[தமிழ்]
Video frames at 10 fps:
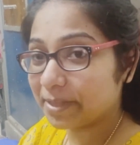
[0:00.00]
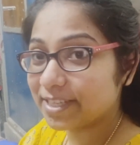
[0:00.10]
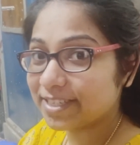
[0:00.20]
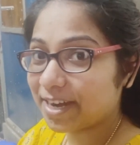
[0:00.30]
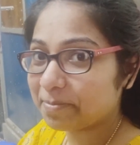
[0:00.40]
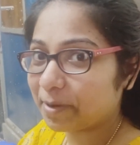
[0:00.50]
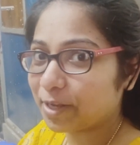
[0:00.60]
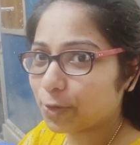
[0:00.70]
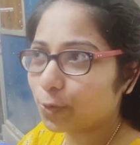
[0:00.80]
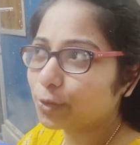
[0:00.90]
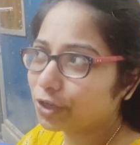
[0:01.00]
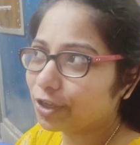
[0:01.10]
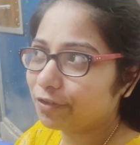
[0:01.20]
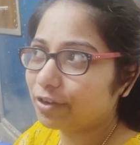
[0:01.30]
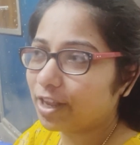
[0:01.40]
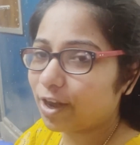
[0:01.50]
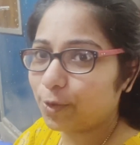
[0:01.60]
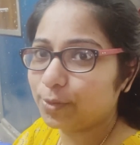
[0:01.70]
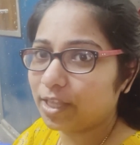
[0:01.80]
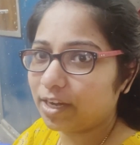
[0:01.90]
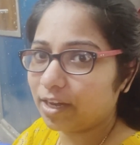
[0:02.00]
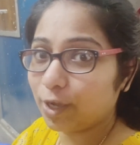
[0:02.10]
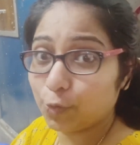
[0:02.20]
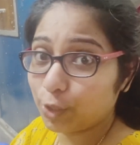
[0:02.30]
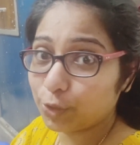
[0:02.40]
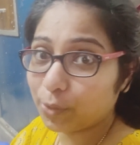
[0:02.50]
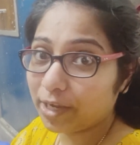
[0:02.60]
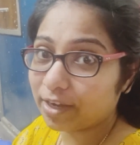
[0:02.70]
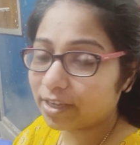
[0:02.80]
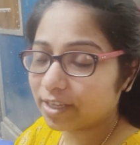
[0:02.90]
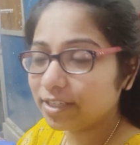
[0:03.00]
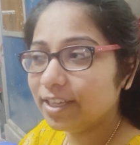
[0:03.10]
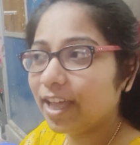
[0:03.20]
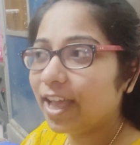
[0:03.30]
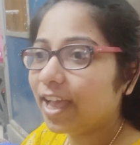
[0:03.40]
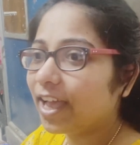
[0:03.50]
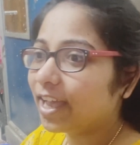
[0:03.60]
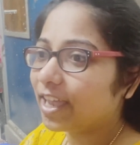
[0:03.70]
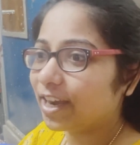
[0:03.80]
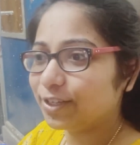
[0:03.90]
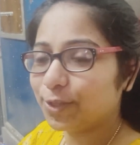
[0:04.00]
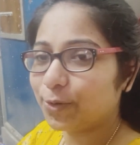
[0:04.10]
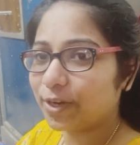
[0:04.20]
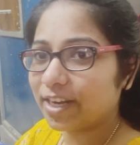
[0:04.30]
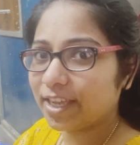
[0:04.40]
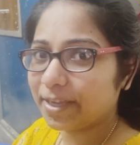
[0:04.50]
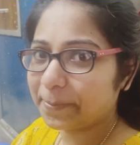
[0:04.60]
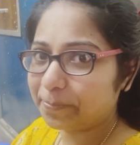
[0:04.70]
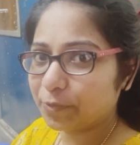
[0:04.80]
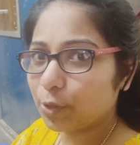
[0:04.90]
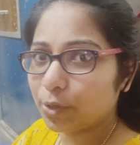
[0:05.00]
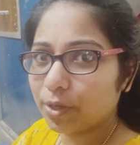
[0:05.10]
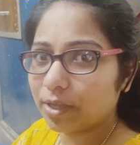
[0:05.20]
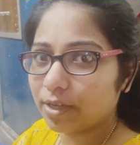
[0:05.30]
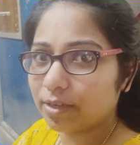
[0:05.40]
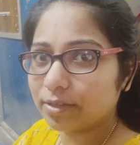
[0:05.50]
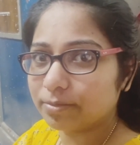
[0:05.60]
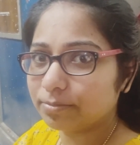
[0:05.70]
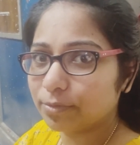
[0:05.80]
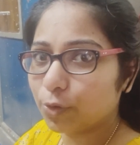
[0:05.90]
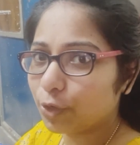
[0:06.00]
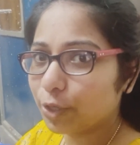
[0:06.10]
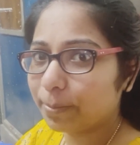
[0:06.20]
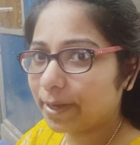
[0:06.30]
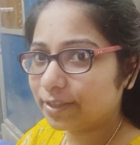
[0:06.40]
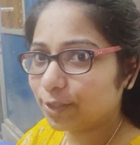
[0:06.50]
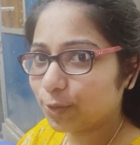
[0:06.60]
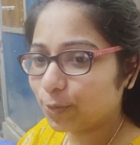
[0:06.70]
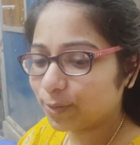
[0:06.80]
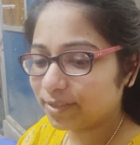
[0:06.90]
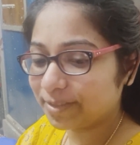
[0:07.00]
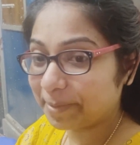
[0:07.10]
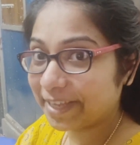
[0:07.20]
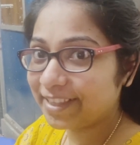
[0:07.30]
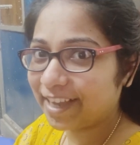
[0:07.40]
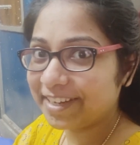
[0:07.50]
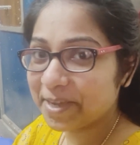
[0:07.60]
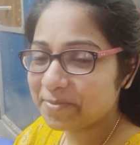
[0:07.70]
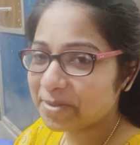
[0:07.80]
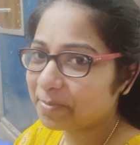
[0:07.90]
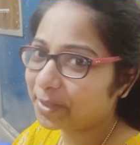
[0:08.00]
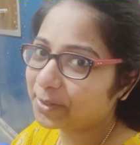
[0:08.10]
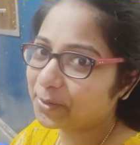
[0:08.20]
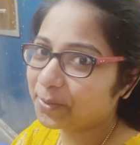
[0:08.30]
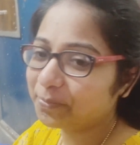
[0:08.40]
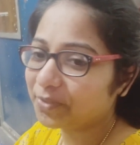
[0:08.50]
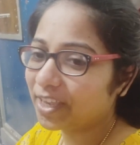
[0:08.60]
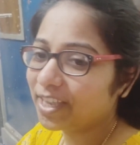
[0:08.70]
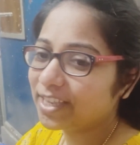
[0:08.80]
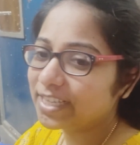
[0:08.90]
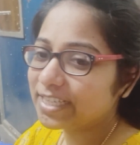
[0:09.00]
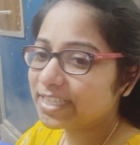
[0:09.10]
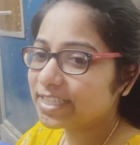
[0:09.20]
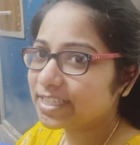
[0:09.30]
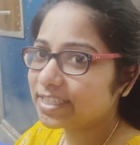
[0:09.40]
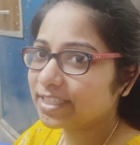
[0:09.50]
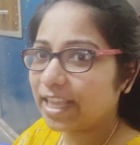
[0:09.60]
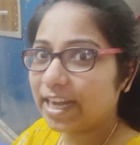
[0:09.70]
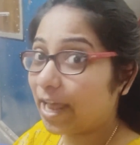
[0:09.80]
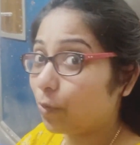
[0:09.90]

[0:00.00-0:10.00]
தான் ஸ்டார்ட் பண்ணியிருக்கோம் இன்னும் எவ்வளோ நேரம் ஆகும்னு தெரியல குட்டி தூங்கிட்டு இருக்காரு எழுந்த உடனே குட்டியும் பார்த்துக்கணும் இந்த மெஹந்தி அழியாமையும் பார்த்துக்கணும் சரி நான்